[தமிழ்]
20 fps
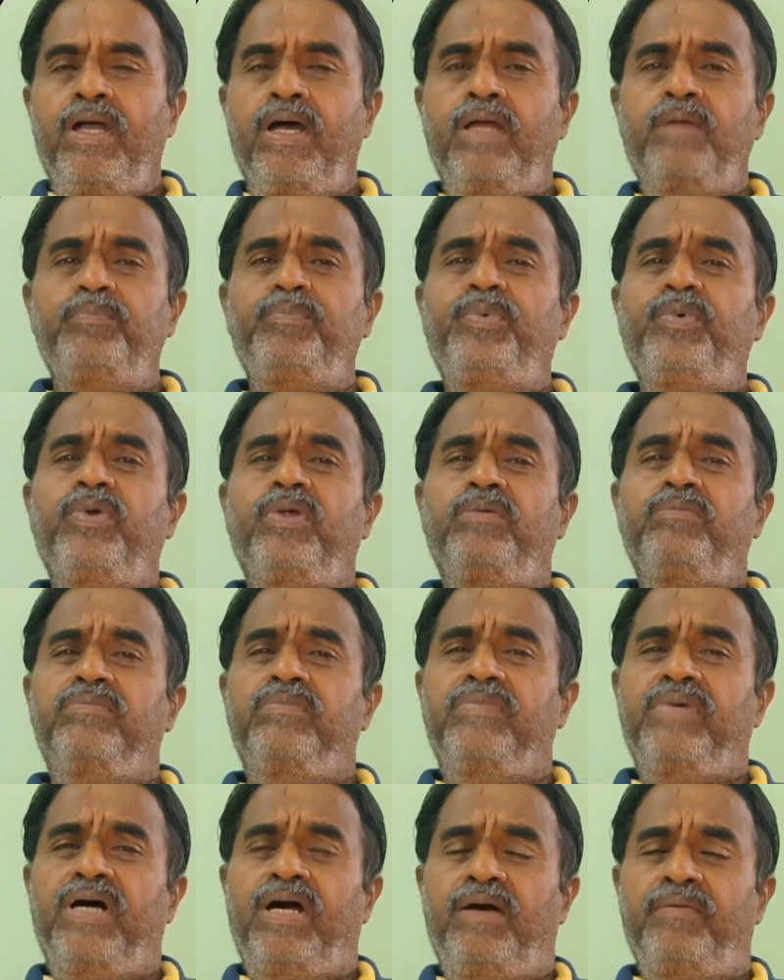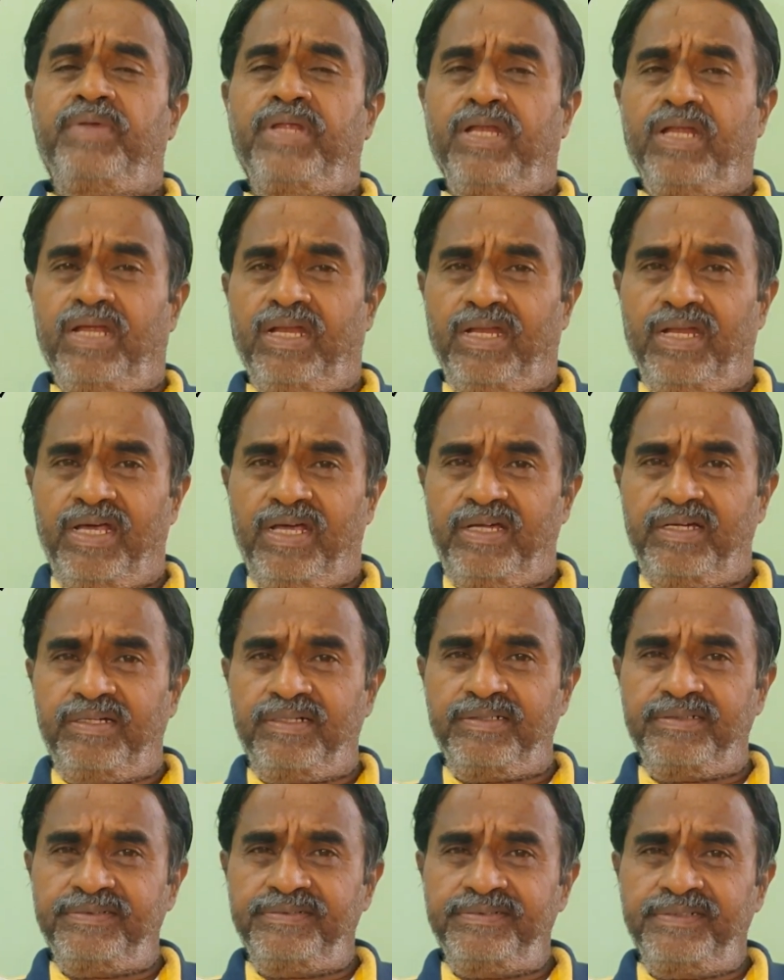கற்பூரம் அப்படின்னா என்ன
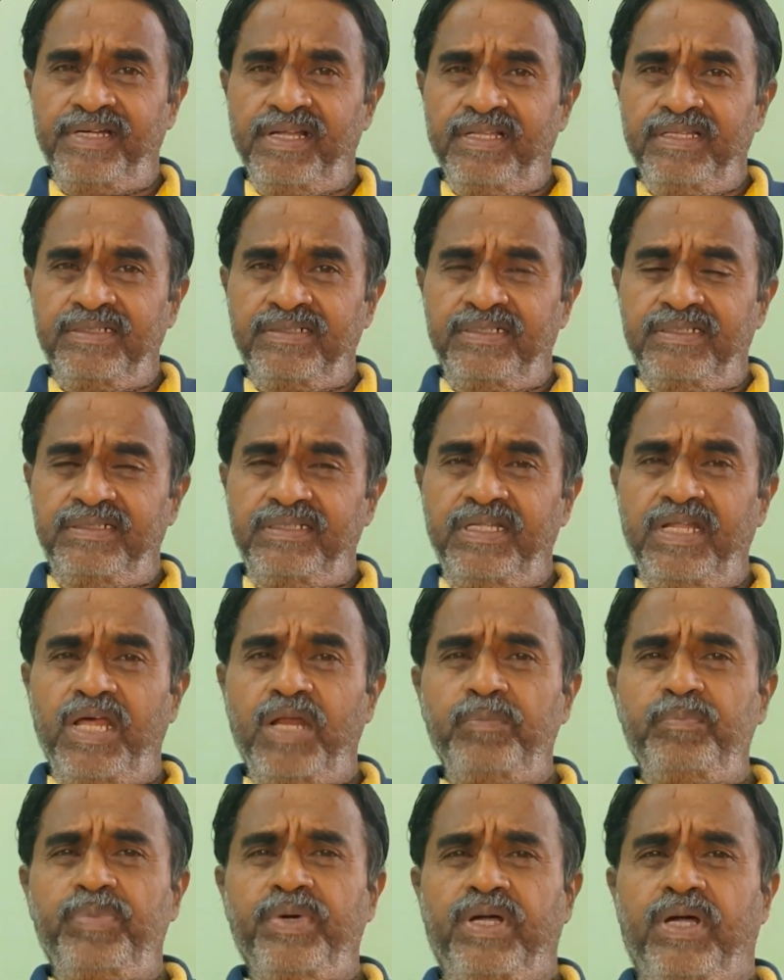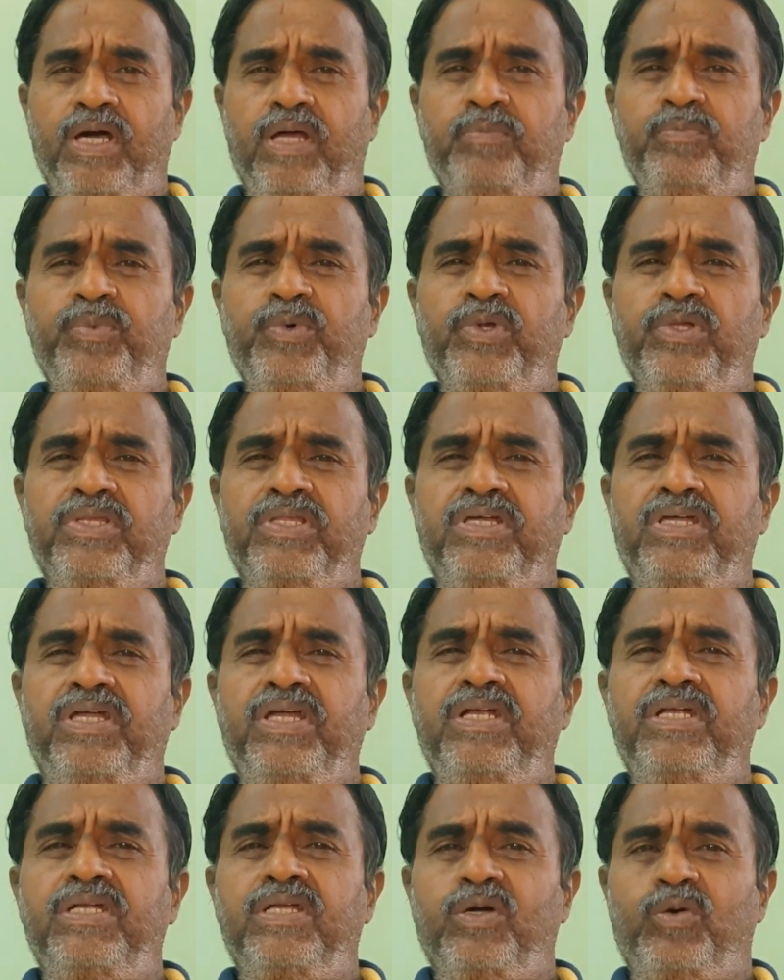நெருப்பு கற்பூரத்தை
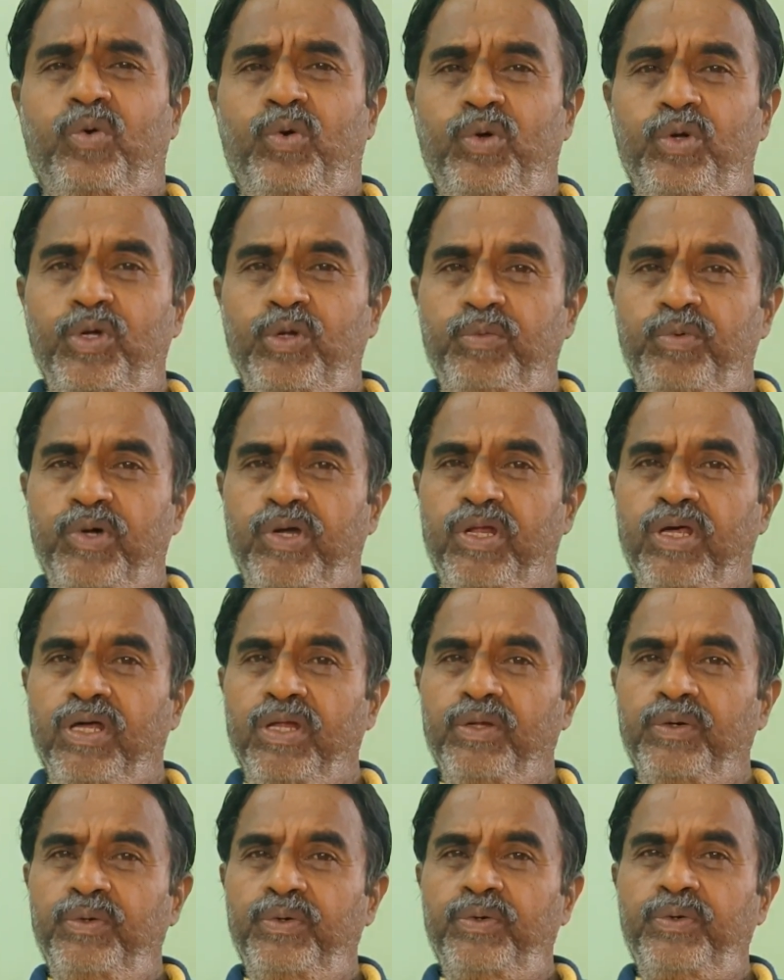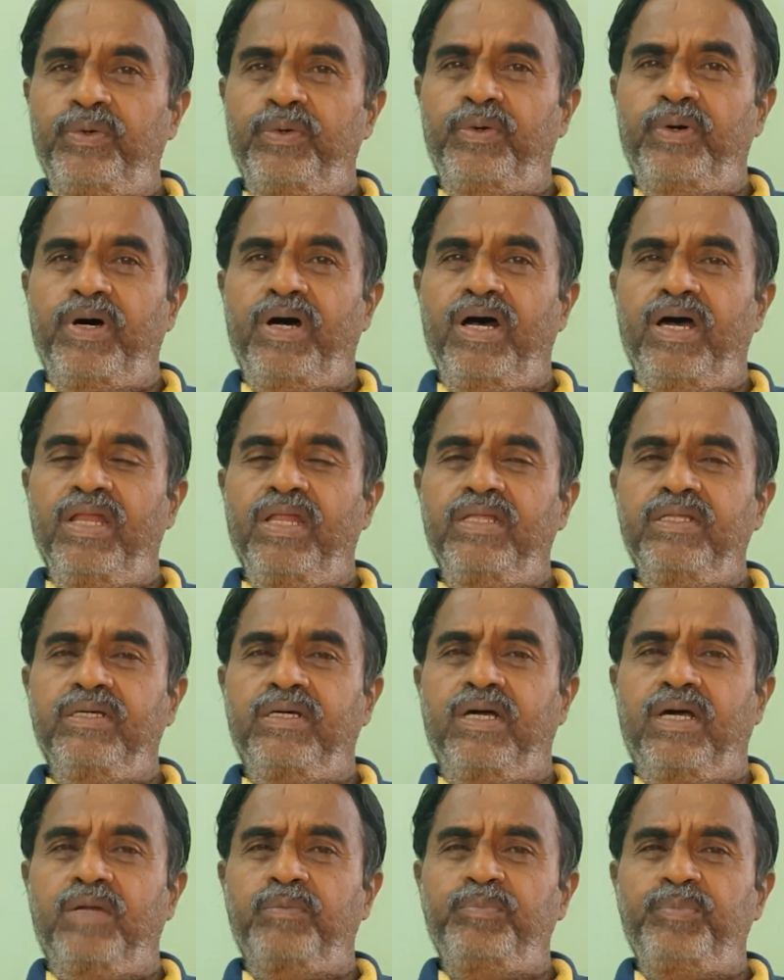கிட்ட கொண்டு போனாலோ அல்லது
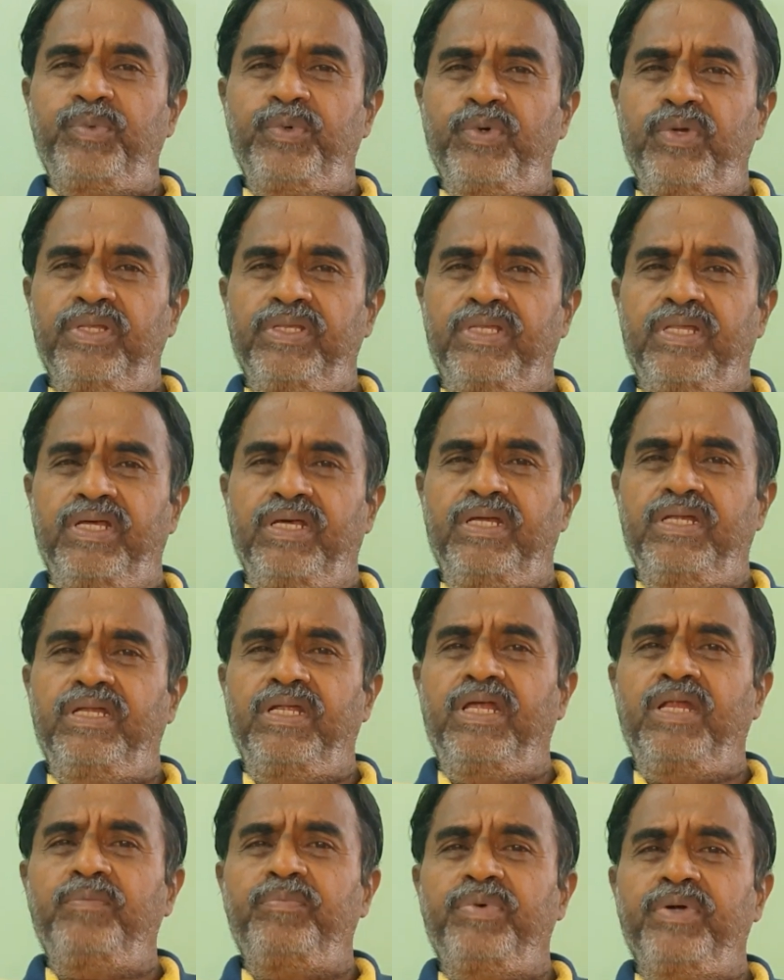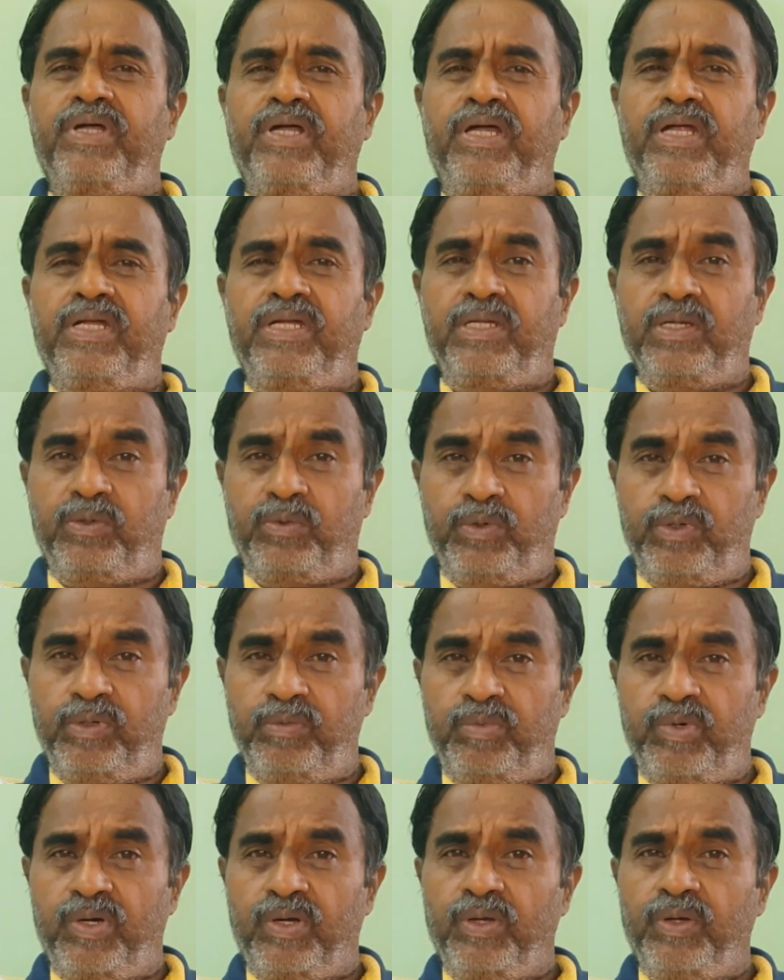கற்பூரத்தை நெருப்பு கிட்ட
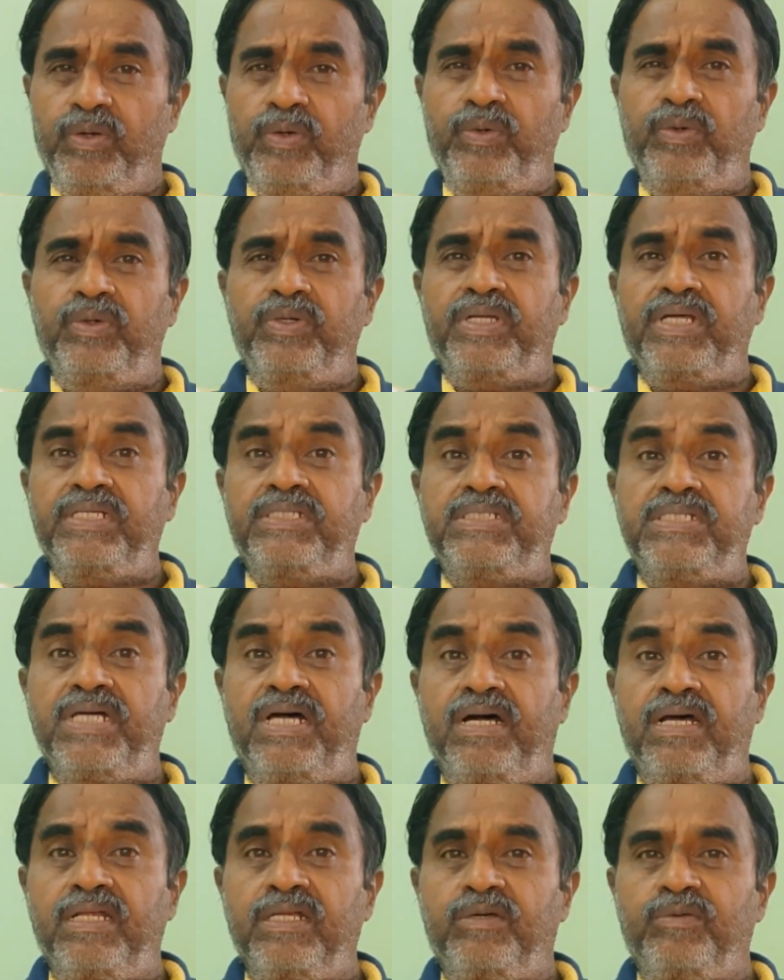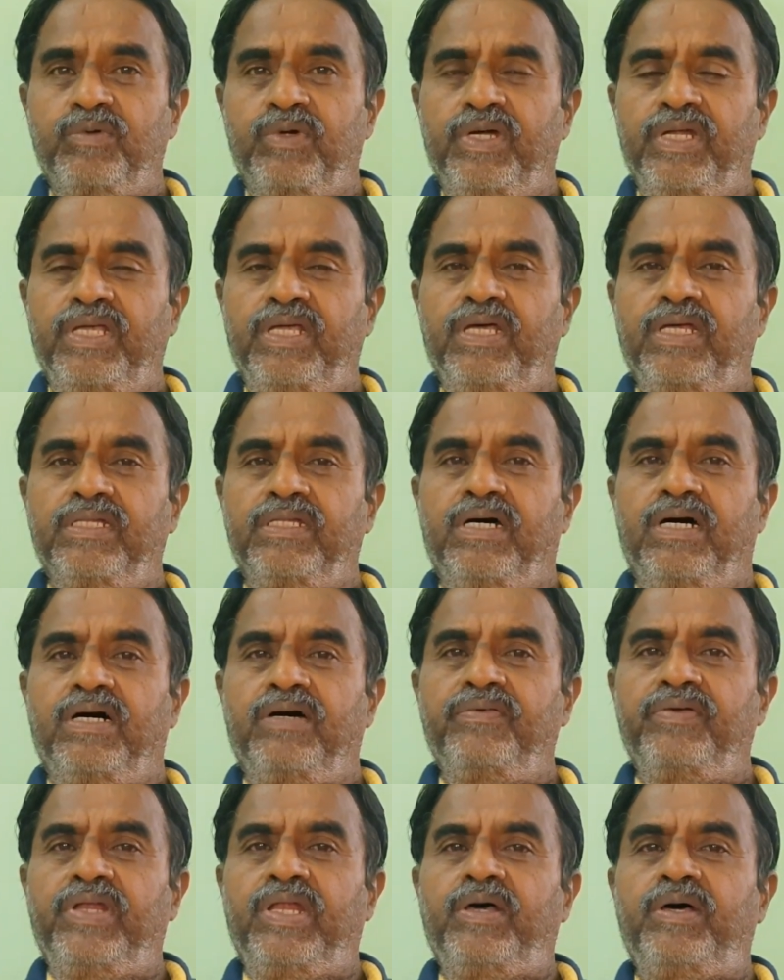கொண்டு போனாலோ டச் ஆகிறதுக்கு முன்னாடியே அந்த
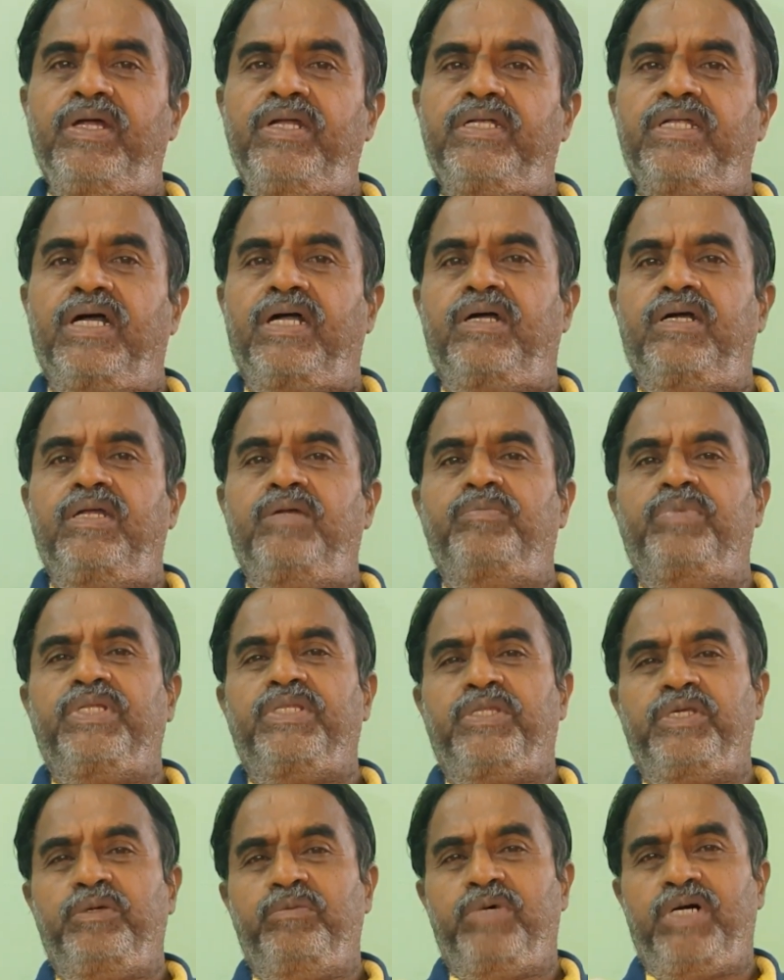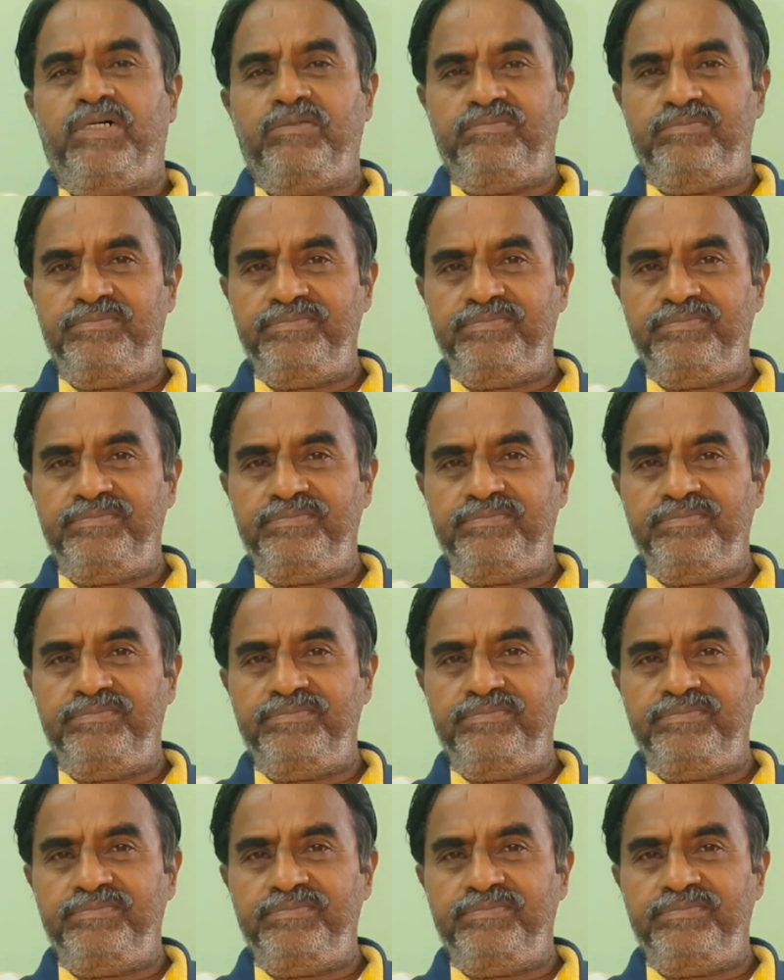ஆவியில் டக்குன்னு பற்றிக்குமா